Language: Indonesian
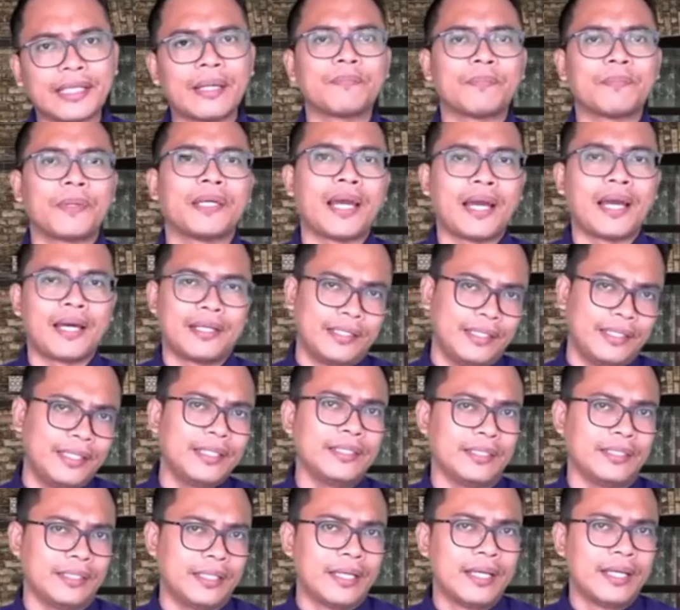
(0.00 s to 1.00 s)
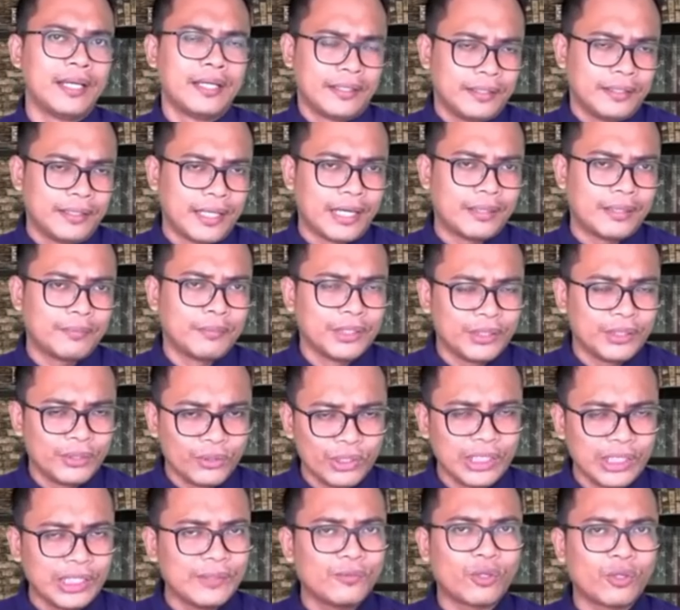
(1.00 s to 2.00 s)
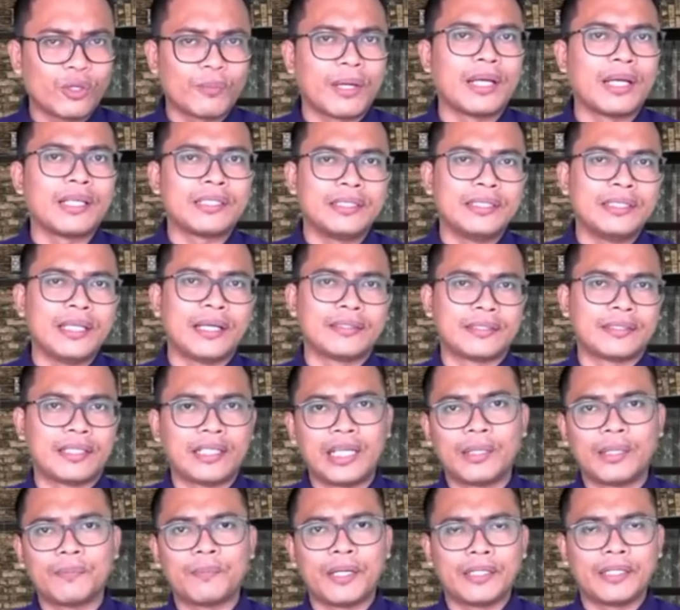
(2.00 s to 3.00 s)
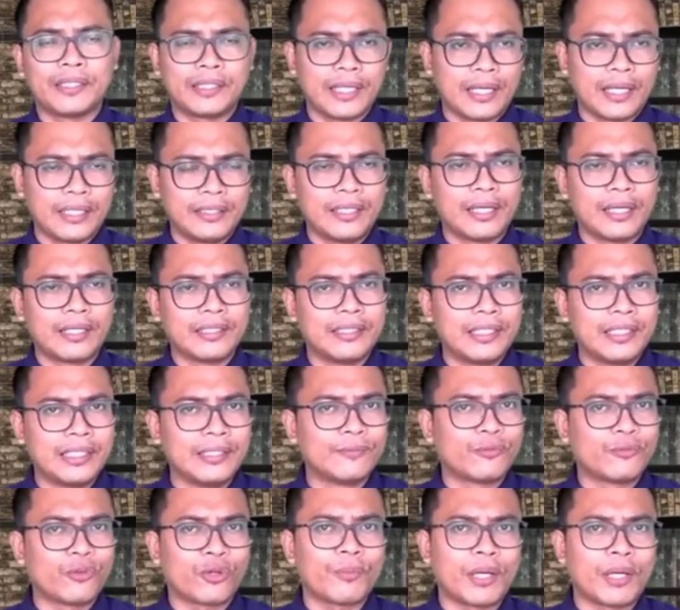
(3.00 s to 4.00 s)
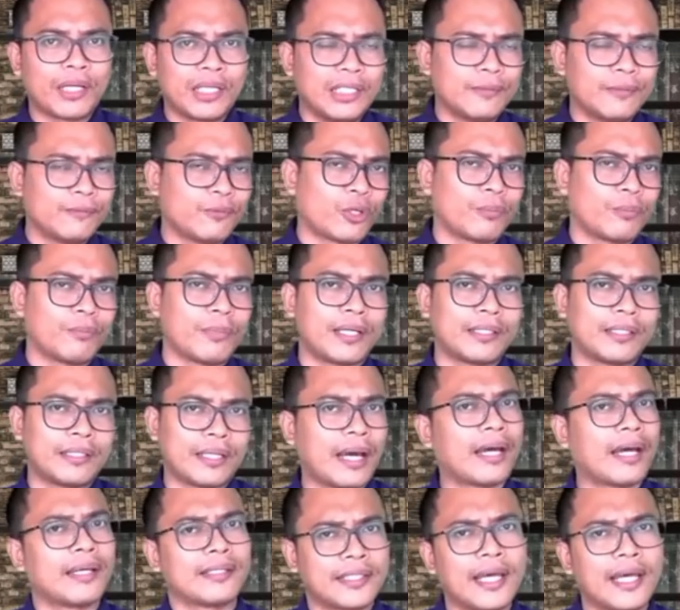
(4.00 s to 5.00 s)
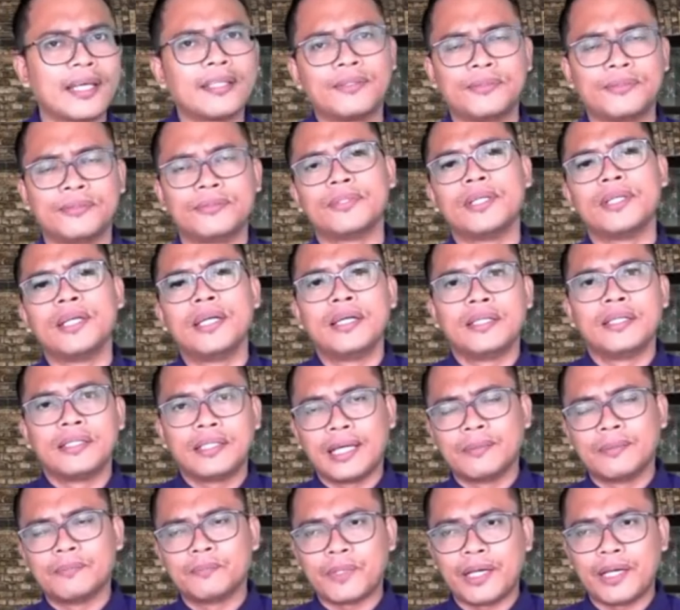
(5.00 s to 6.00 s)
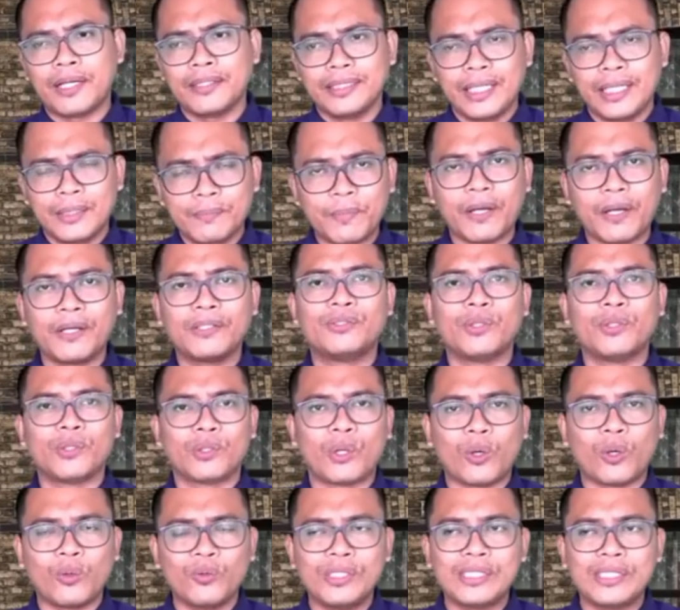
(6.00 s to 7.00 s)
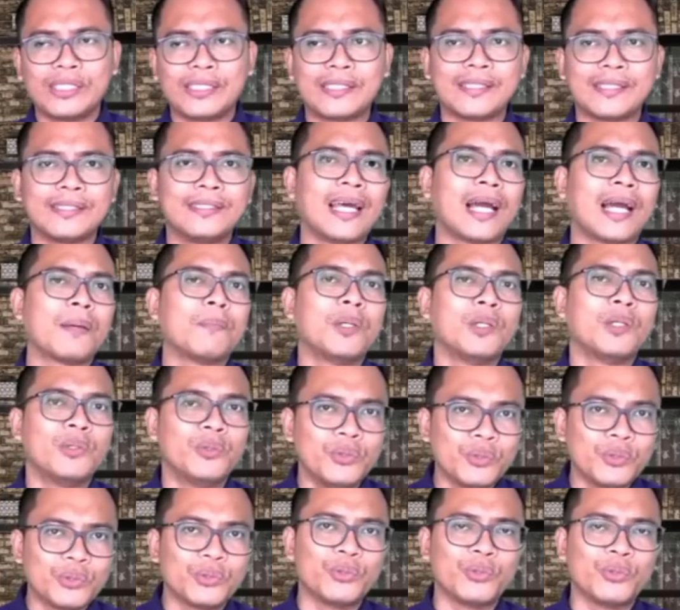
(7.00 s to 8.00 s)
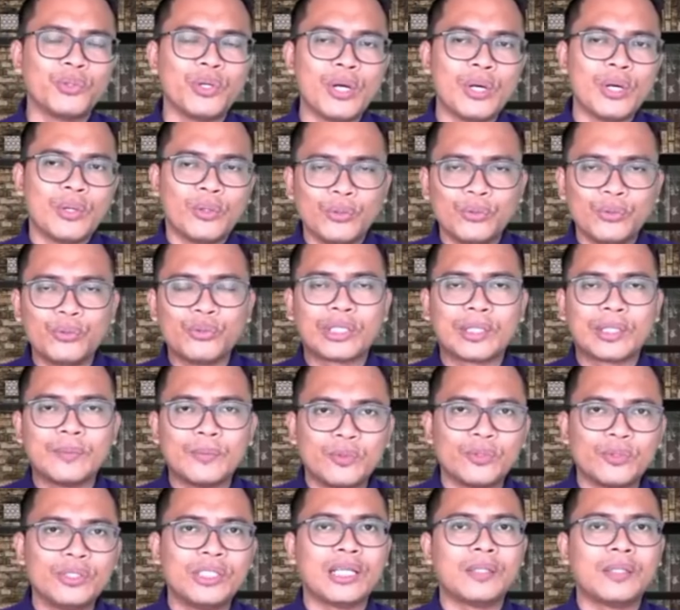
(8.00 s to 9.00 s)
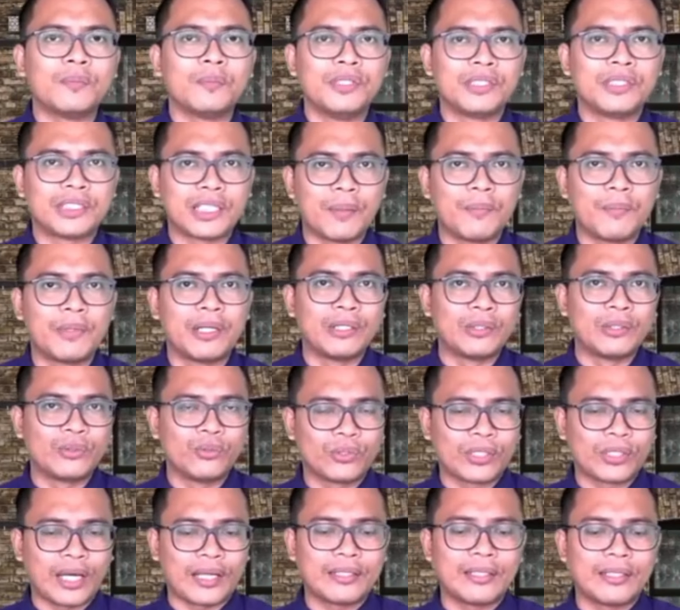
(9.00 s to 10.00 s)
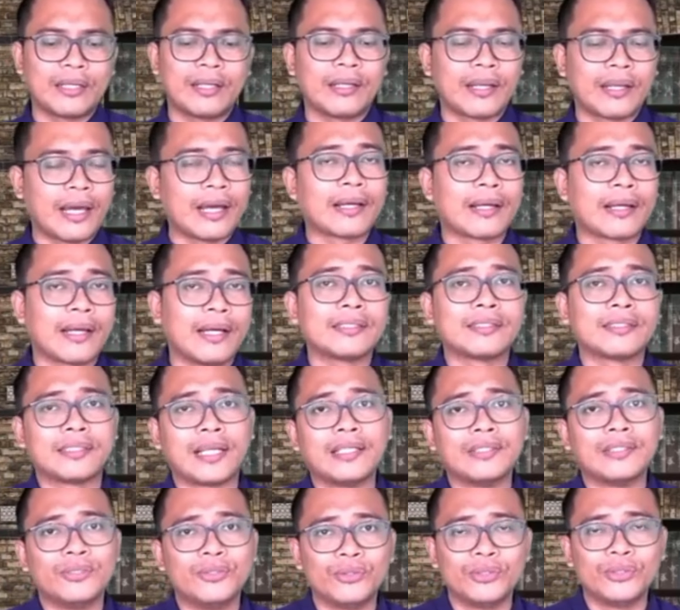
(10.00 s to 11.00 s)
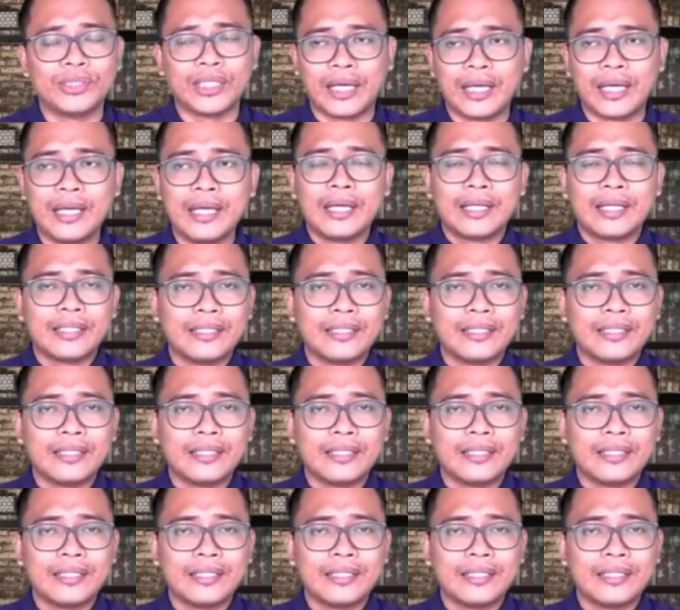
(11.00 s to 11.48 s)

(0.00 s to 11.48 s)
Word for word: sampai hari ini. Dan menurut informasi yang saya dapatkan dari informan-informan A1, nampaknya Pak Jokowi sedang menunggu untuk kemudian bisa menentukan langkah selanjutnya.